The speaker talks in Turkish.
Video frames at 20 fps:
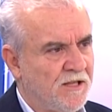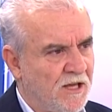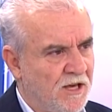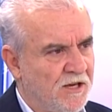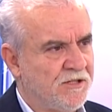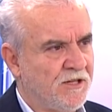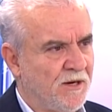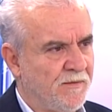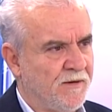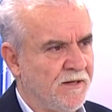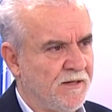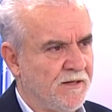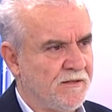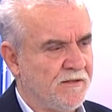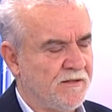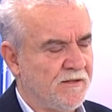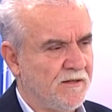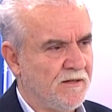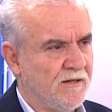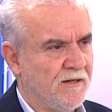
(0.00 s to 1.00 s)
şey
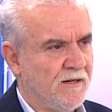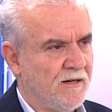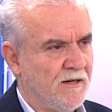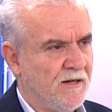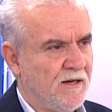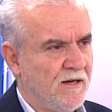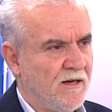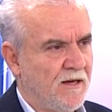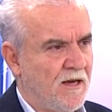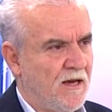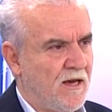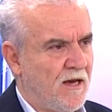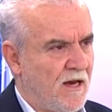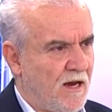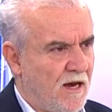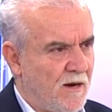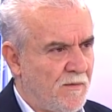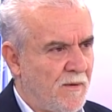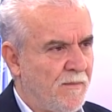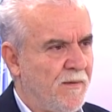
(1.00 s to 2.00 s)
değişebilir.
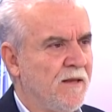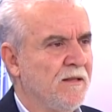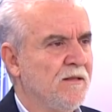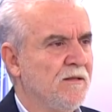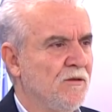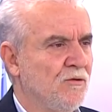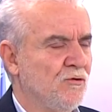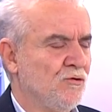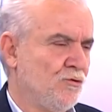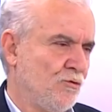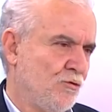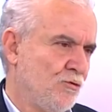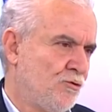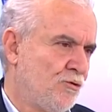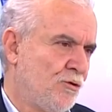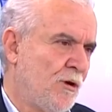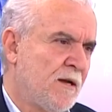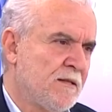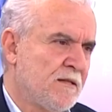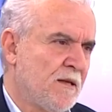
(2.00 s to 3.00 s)
Ama ben
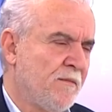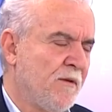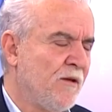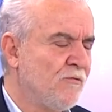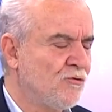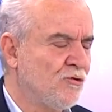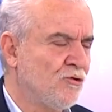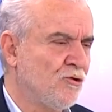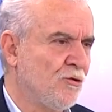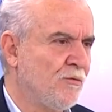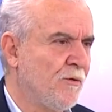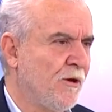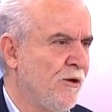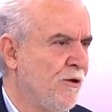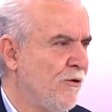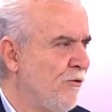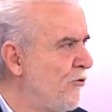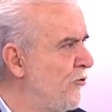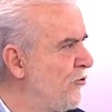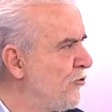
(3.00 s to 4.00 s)
şu anda mevcut
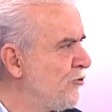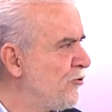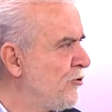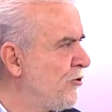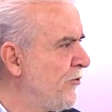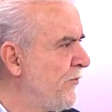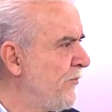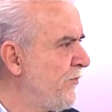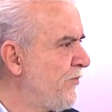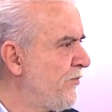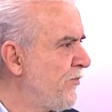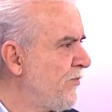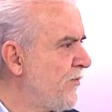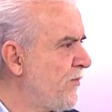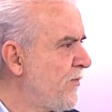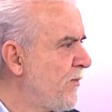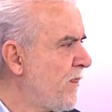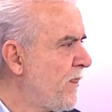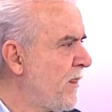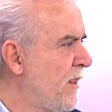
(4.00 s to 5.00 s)
duruma göre konuşuyorum.
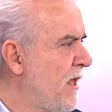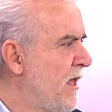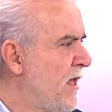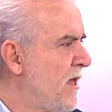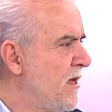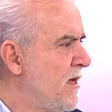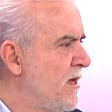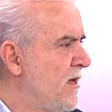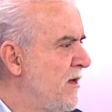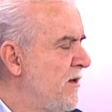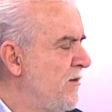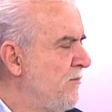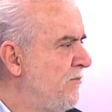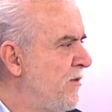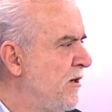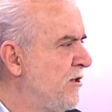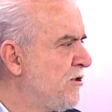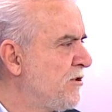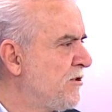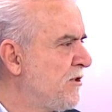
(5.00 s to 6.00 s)

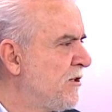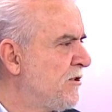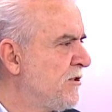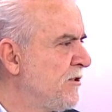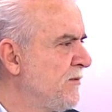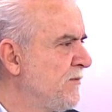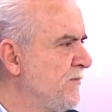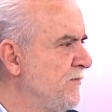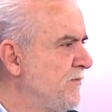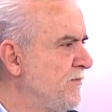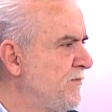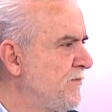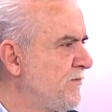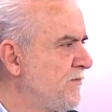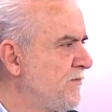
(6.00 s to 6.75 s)
Beşiktaş'ın